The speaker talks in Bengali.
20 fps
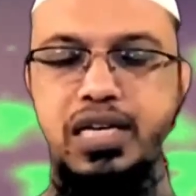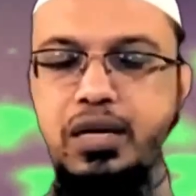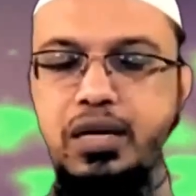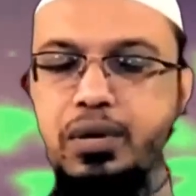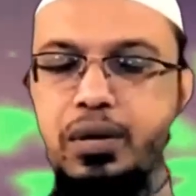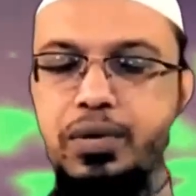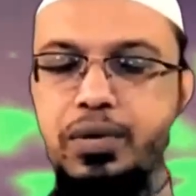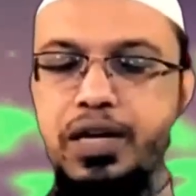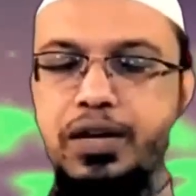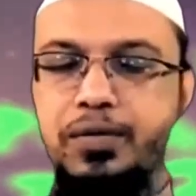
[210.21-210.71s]

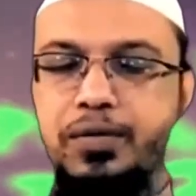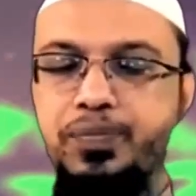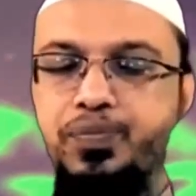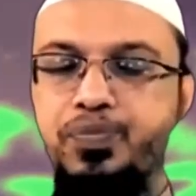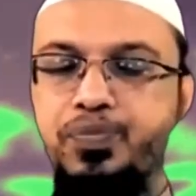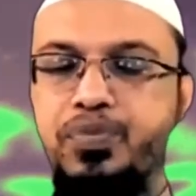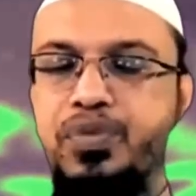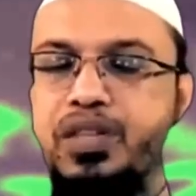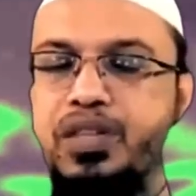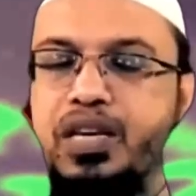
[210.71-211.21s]
কিভাবে
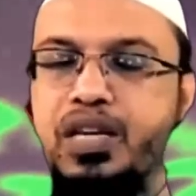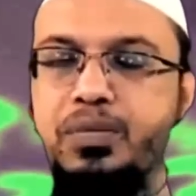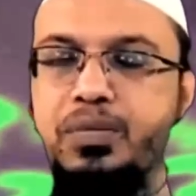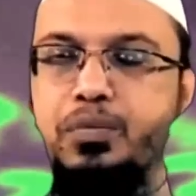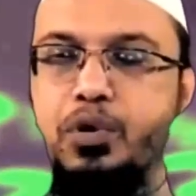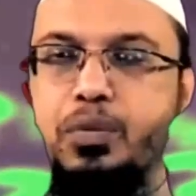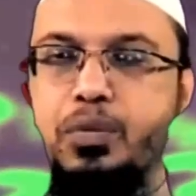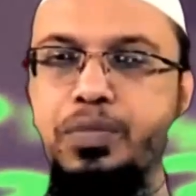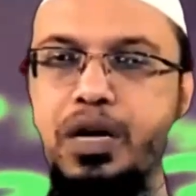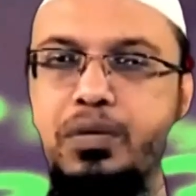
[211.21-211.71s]
তিনি
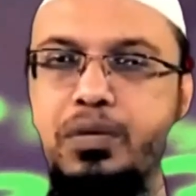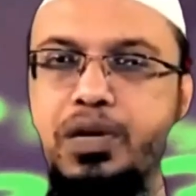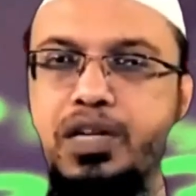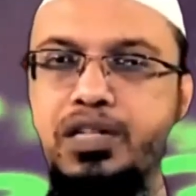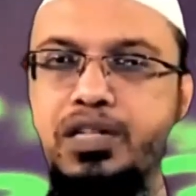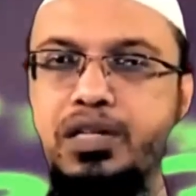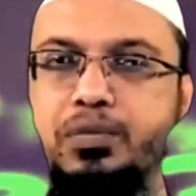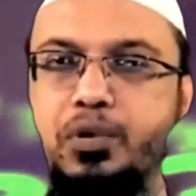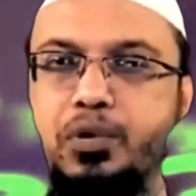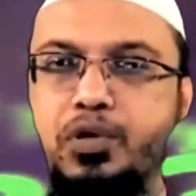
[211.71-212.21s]

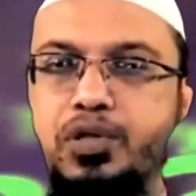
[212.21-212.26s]
পারিবারিক